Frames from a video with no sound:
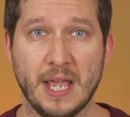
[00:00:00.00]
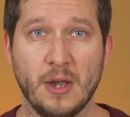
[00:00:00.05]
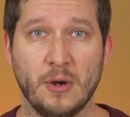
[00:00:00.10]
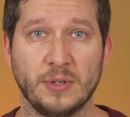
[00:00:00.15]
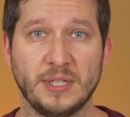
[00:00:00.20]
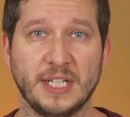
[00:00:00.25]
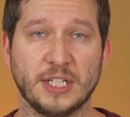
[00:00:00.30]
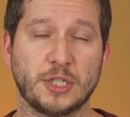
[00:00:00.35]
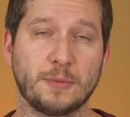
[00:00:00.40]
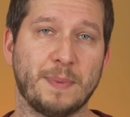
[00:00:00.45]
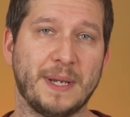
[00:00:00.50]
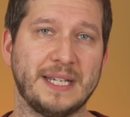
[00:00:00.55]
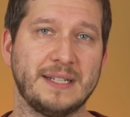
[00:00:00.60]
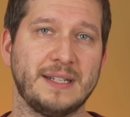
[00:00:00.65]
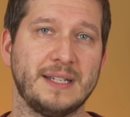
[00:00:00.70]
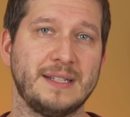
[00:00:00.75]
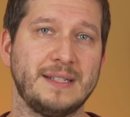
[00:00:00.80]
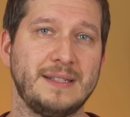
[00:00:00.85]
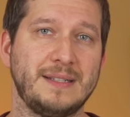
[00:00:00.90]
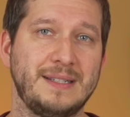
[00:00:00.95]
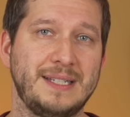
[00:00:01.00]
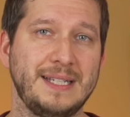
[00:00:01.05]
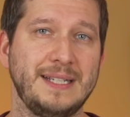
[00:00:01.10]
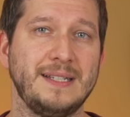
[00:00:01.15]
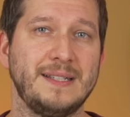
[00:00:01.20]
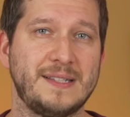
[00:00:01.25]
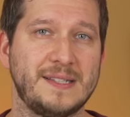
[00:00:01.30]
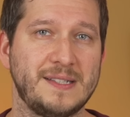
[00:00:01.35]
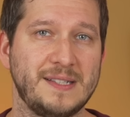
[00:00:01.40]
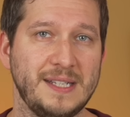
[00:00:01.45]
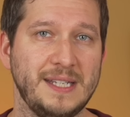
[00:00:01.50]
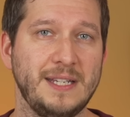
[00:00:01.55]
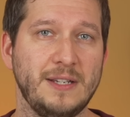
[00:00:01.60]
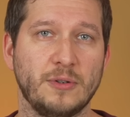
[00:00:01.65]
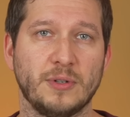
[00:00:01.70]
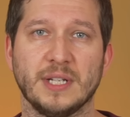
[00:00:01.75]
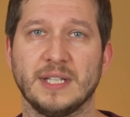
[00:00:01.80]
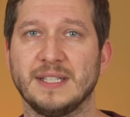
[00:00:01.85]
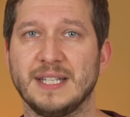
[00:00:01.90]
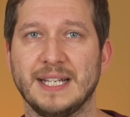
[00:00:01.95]
Und die entsprechende DC
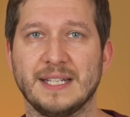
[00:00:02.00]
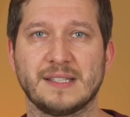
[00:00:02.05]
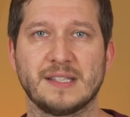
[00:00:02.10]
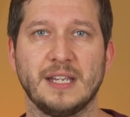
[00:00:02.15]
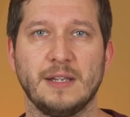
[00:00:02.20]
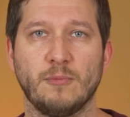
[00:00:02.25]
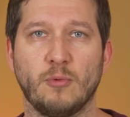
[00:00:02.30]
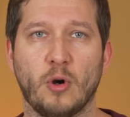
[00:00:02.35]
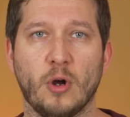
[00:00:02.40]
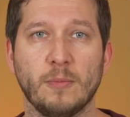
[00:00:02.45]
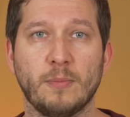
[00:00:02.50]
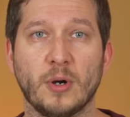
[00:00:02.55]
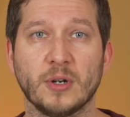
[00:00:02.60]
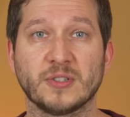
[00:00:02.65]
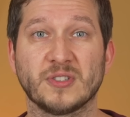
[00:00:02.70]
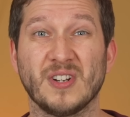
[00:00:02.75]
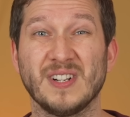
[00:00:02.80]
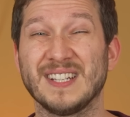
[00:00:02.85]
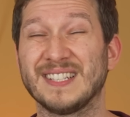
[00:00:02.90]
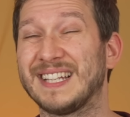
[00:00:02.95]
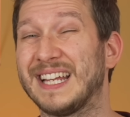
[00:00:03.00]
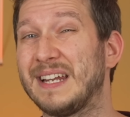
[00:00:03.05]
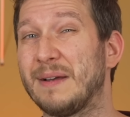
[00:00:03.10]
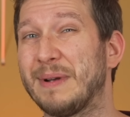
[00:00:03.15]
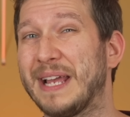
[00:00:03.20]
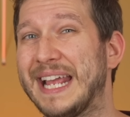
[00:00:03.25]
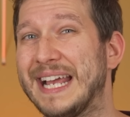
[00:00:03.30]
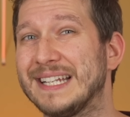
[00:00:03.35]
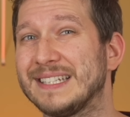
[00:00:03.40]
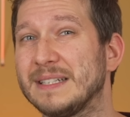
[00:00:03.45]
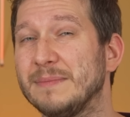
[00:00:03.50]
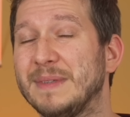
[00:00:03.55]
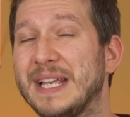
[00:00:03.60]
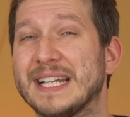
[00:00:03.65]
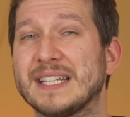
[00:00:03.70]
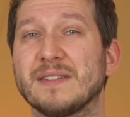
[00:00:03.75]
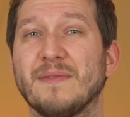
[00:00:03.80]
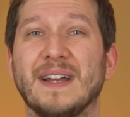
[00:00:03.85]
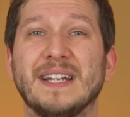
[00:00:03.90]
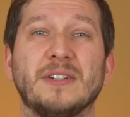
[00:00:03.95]
oder DC Wallbox soll es dann aber erst im
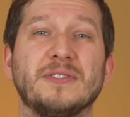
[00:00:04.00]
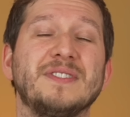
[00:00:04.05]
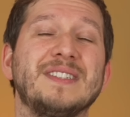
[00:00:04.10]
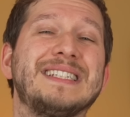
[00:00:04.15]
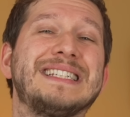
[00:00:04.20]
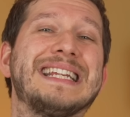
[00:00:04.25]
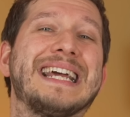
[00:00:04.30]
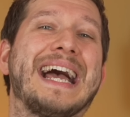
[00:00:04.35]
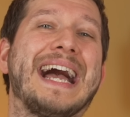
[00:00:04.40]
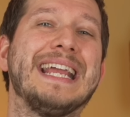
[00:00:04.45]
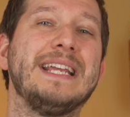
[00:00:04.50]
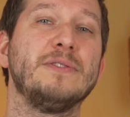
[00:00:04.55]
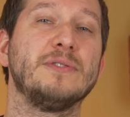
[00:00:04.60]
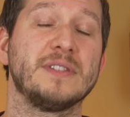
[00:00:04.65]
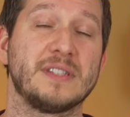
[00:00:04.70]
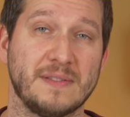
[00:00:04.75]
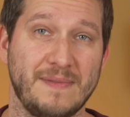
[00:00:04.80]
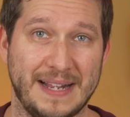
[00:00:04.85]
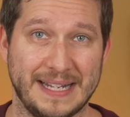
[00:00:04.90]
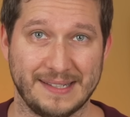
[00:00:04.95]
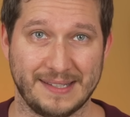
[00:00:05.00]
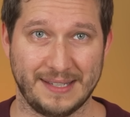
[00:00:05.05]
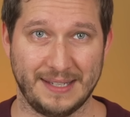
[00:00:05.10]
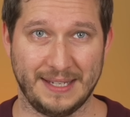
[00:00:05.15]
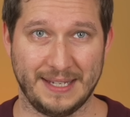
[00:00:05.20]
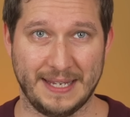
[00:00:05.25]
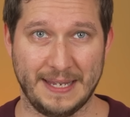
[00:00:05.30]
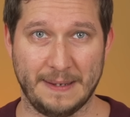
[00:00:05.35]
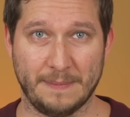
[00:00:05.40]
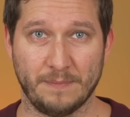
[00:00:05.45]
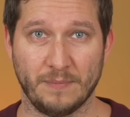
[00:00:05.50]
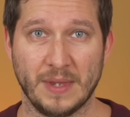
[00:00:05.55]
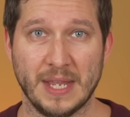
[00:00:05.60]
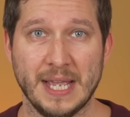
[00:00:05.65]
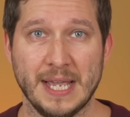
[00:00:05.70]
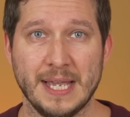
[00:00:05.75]
Jahr 2023 geben.